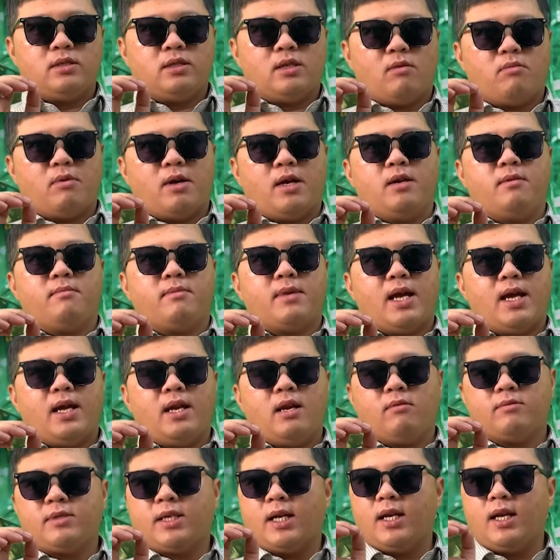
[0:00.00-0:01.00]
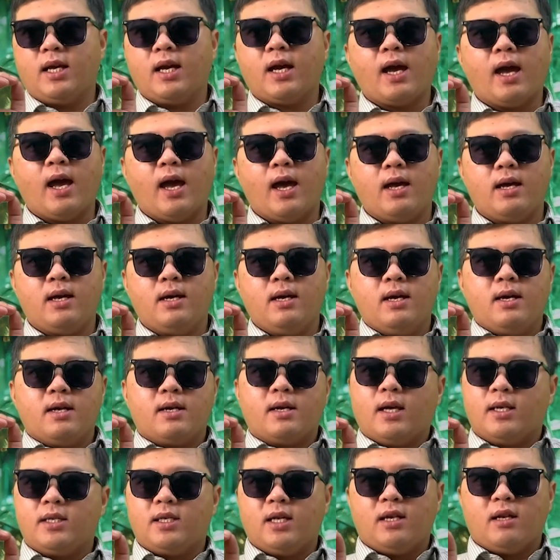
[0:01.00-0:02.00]
trong ngày hôm nay Long sẽ liên hệ
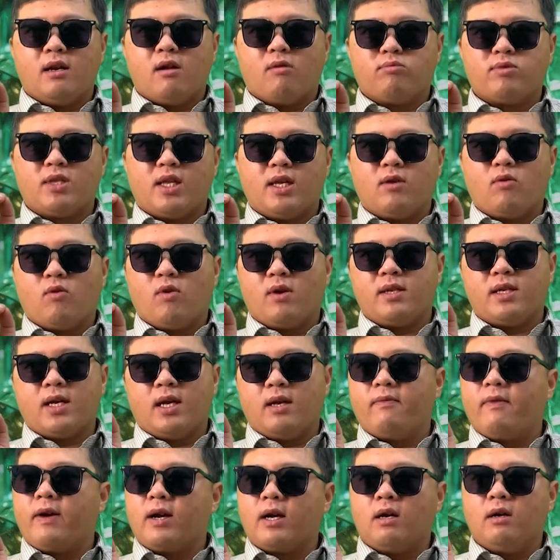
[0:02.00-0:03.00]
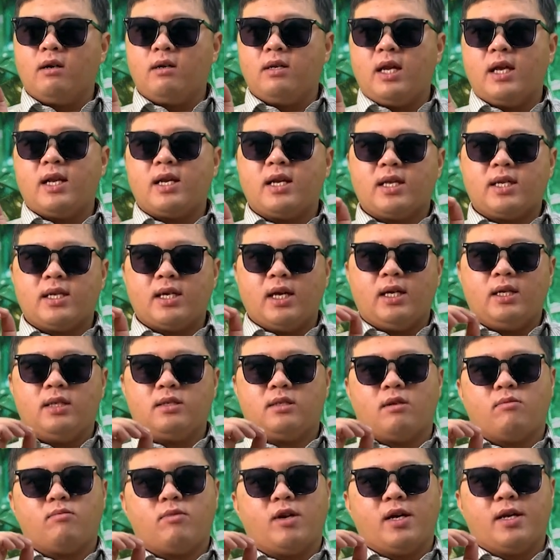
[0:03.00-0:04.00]
để xin thông tin của anh chị và gửi đến anh chị
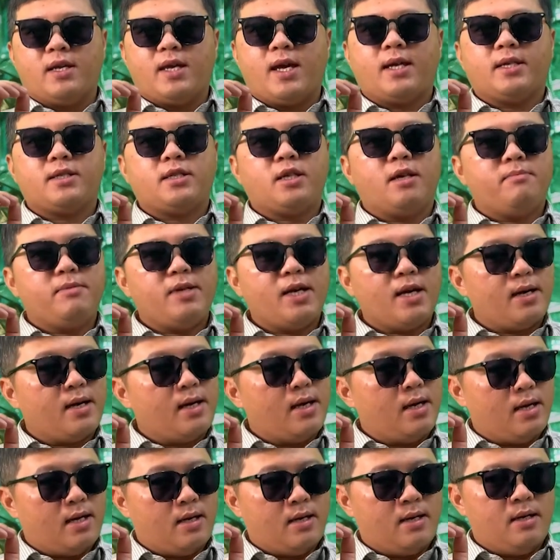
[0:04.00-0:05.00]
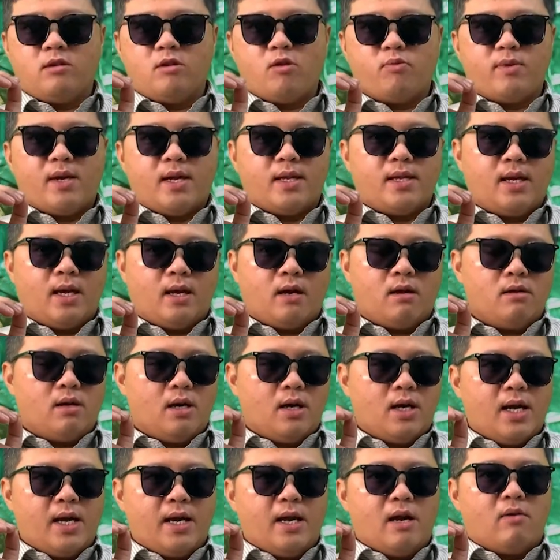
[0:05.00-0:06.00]
trong thời gian sớm nhất ha chúc cho anh chị có
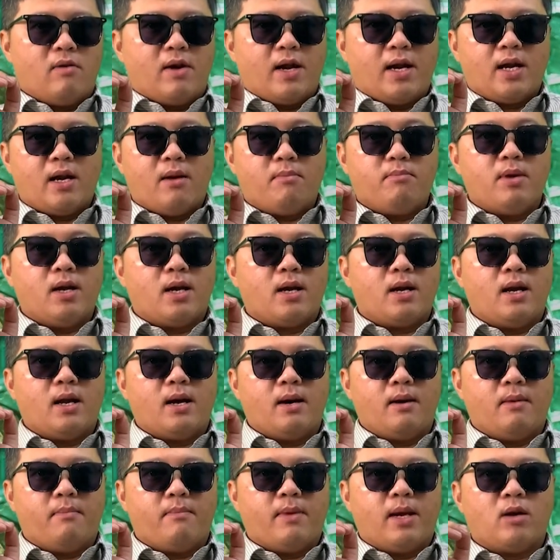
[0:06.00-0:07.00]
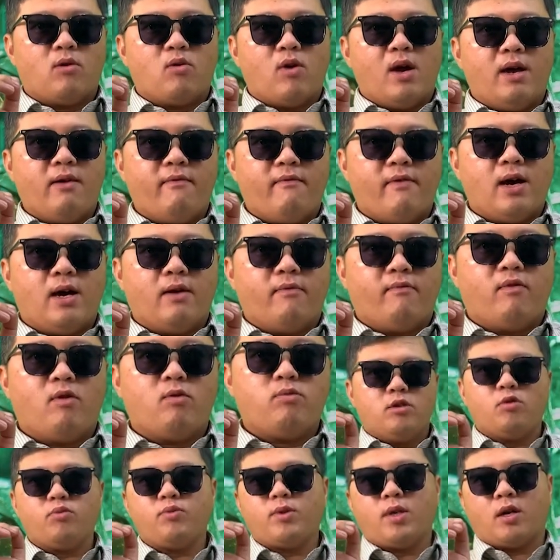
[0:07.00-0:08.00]
những ngày đầu tháng 5 thật là mạnh khỏe và hạnh
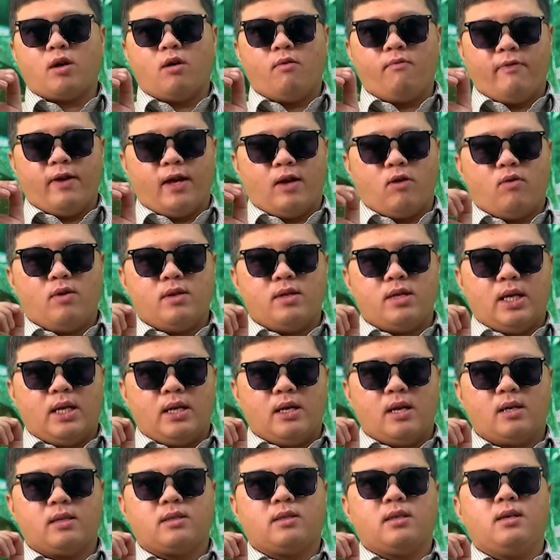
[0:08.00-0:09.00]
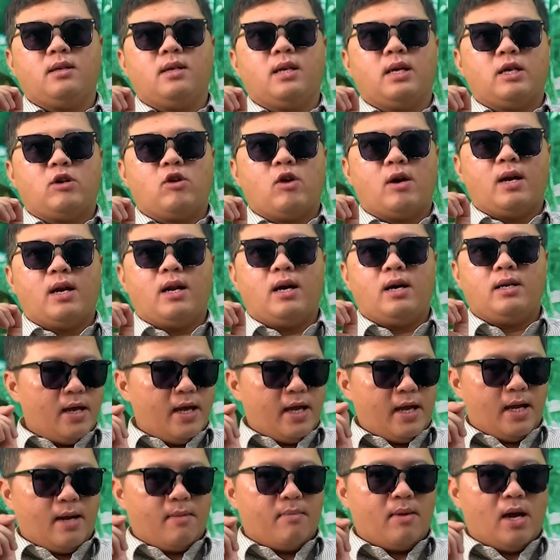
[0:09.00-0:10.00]
phúc chúc cho công việc của anh chị thật sự là thuận lợi
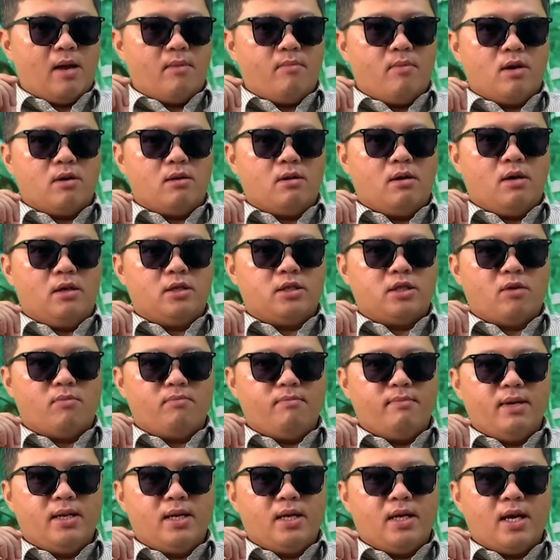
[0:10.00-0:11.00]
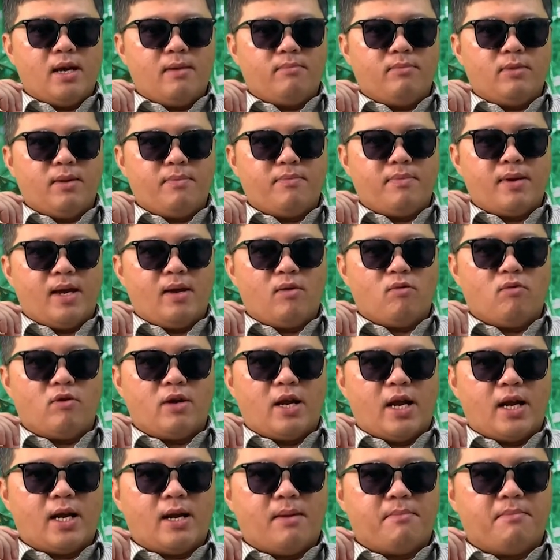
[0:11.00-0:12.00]
hẹn gặp lại mọi người trong mini game tiếp theo của
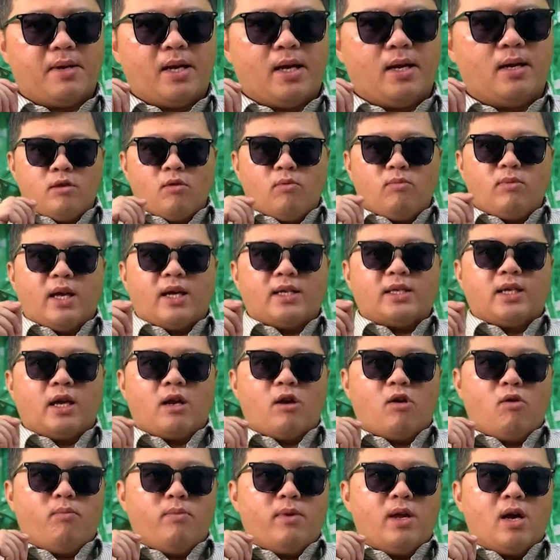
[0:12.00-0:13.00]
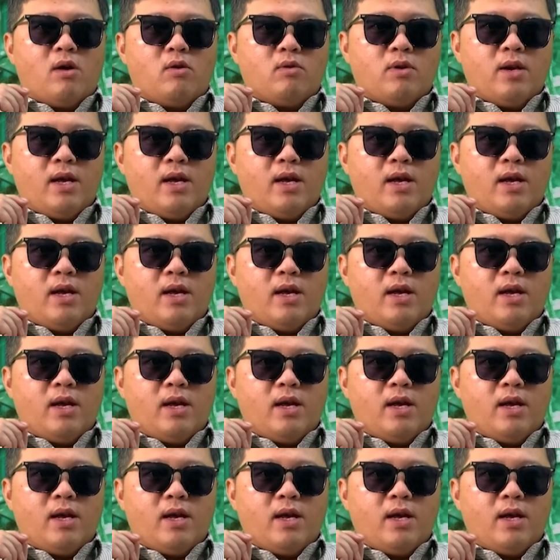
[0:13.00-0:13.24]
tháng 5 này chúng ta sẽ cùng nhau